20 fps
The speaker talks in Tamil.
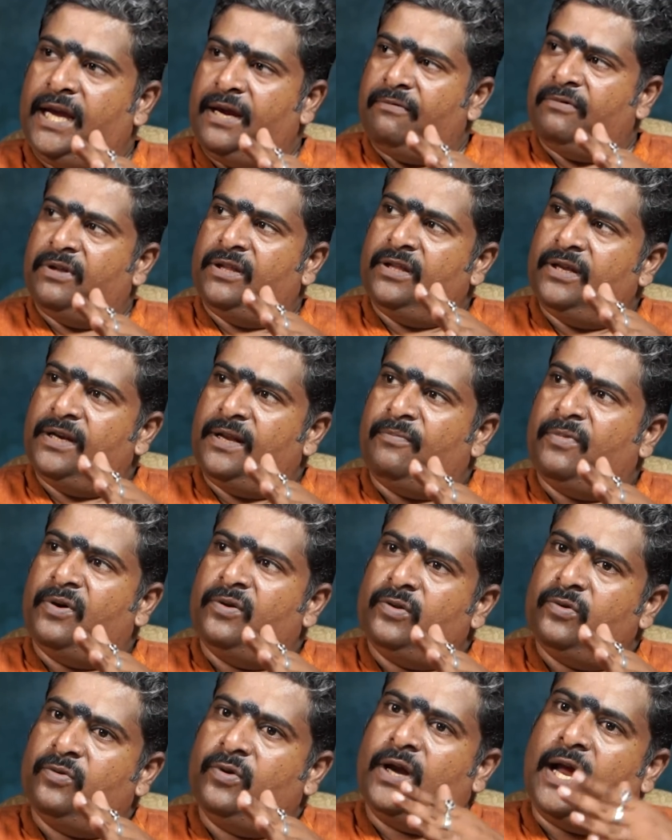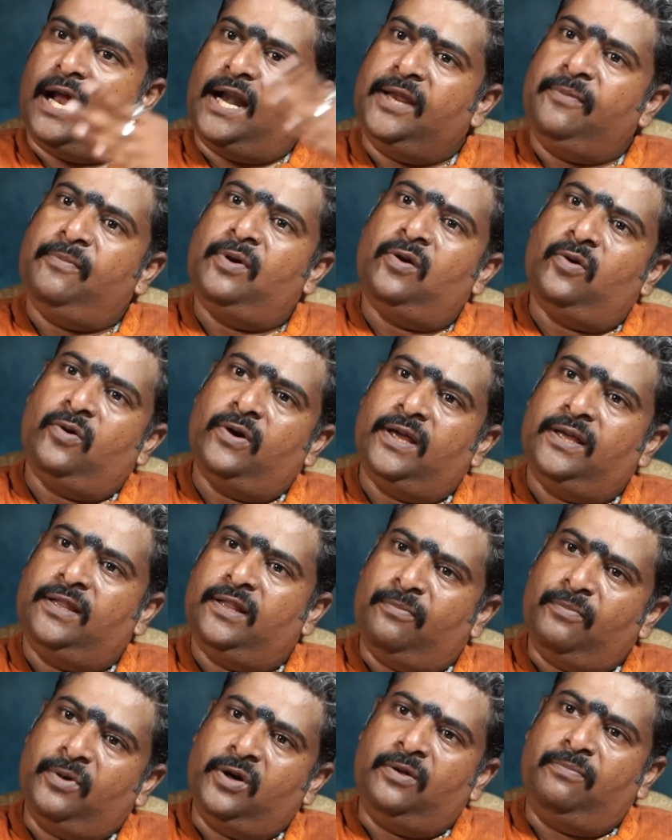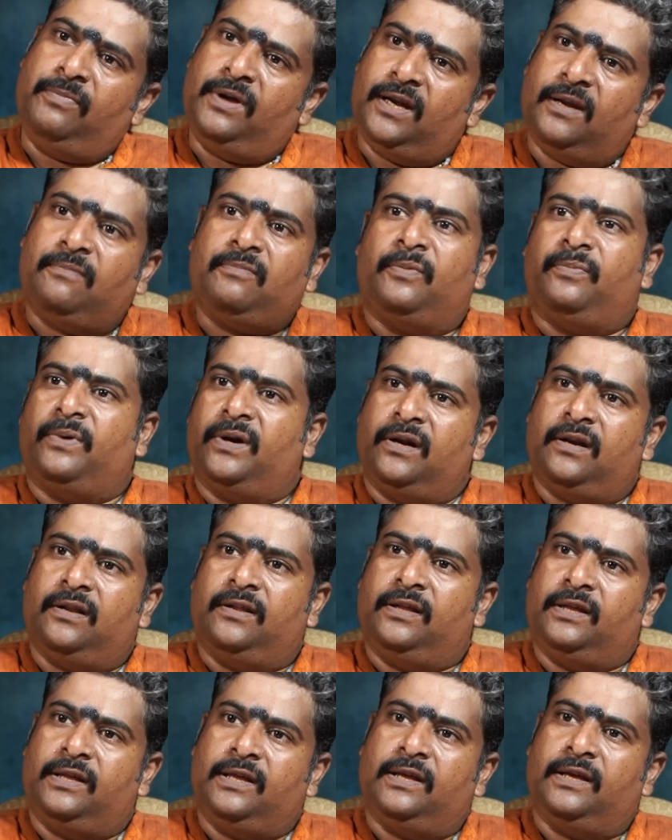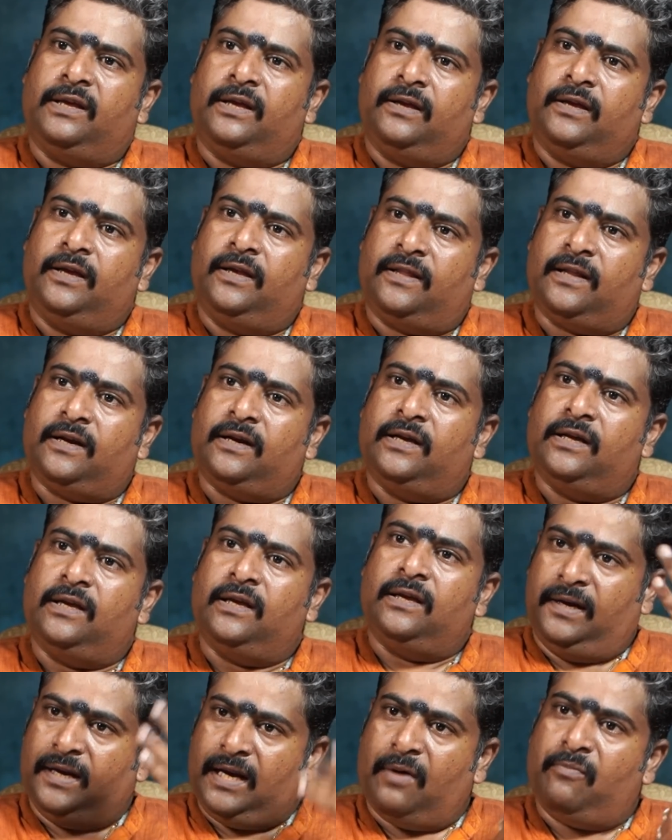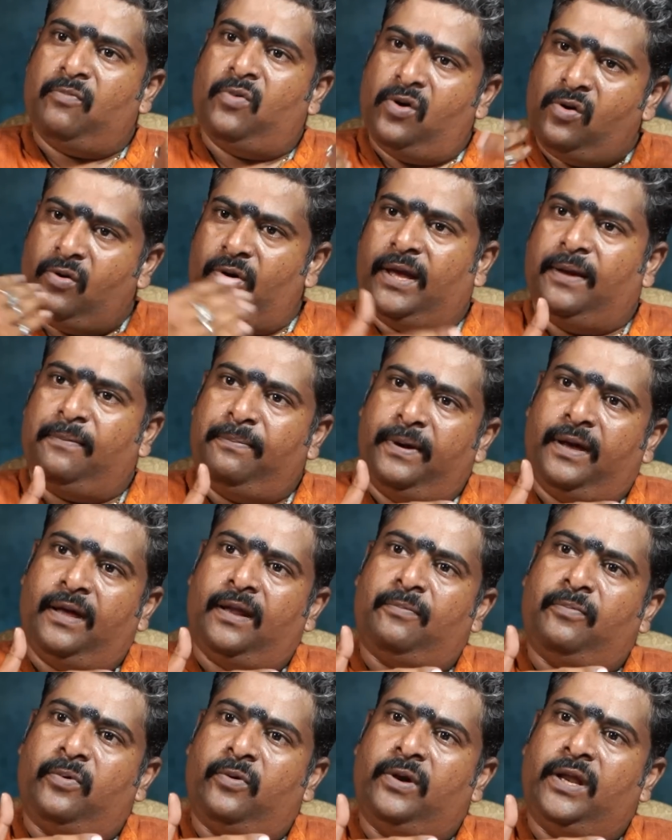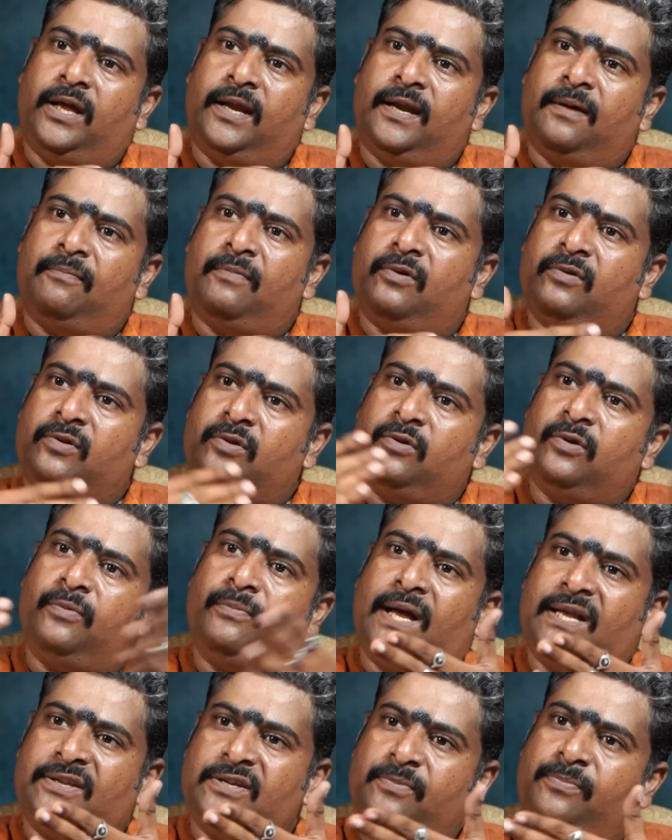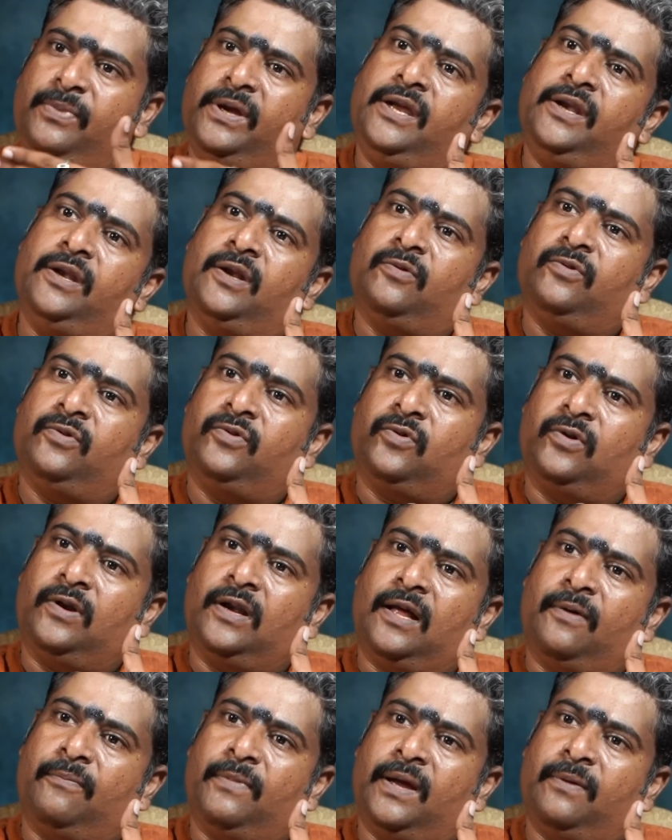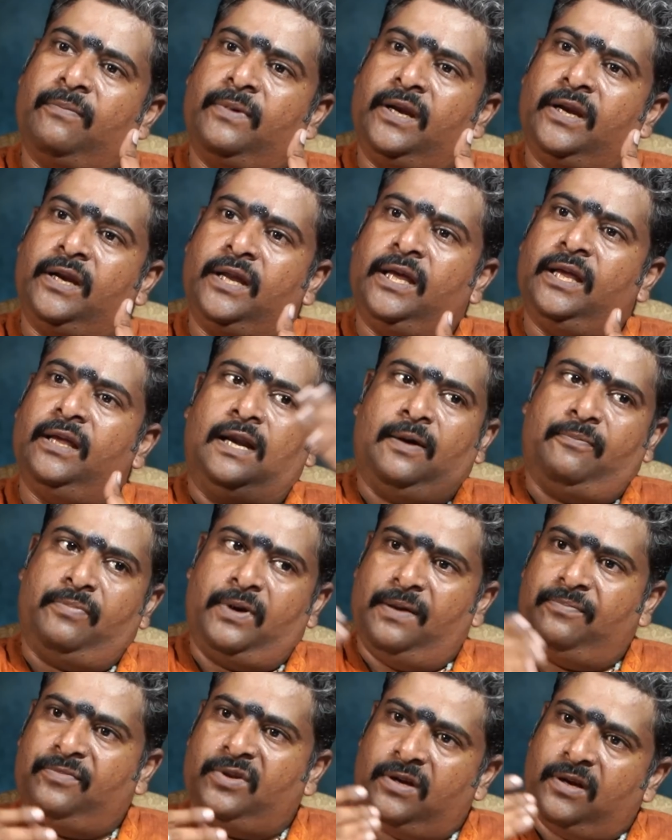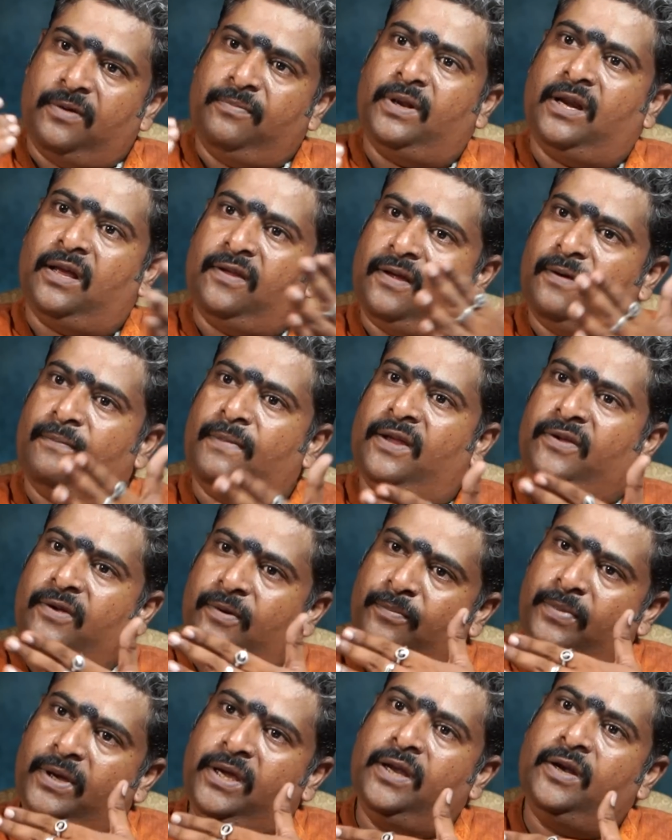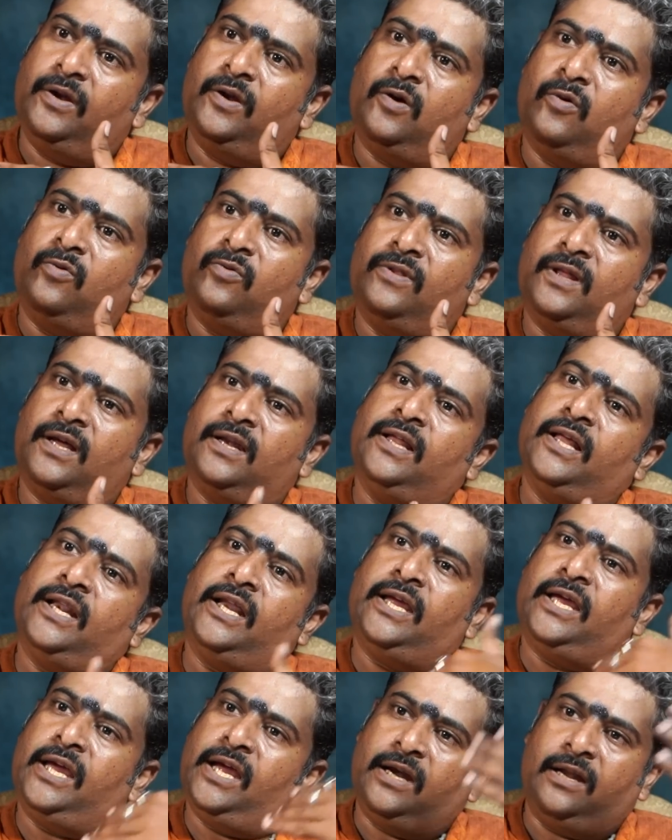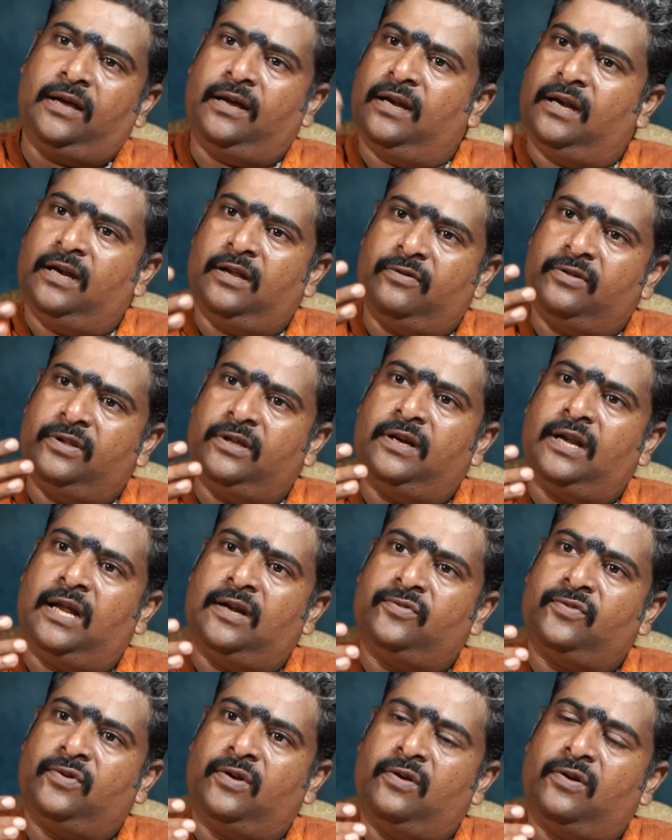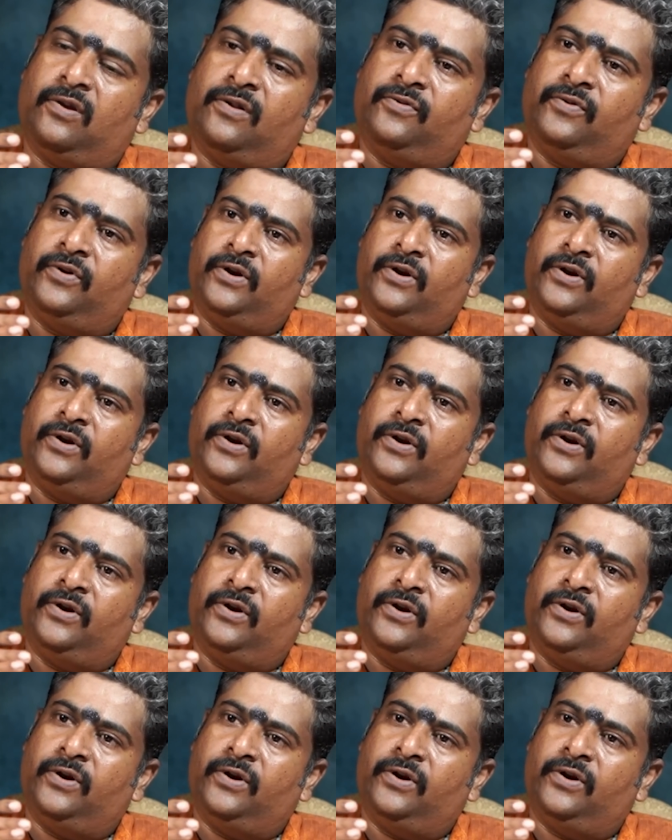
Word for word: ஏன் வந்து நம்ம வந்து ஒரு அனிமலோட இதை மட்டுமே நம்ம பண்றது எதற்கு நம்மளுடைய பேரை போட்டே நம்ம வந்து ஒரு மேஜிக் பிகின் நவுன்னு சொல்லலாமே அப்படின்னு நான் பிரேம்சந்த் நம்பிராஜன் மேஜிக் பிகின் நவுன் தான் நிறைய இடங்கள்ல வந்து நான் சொல்றது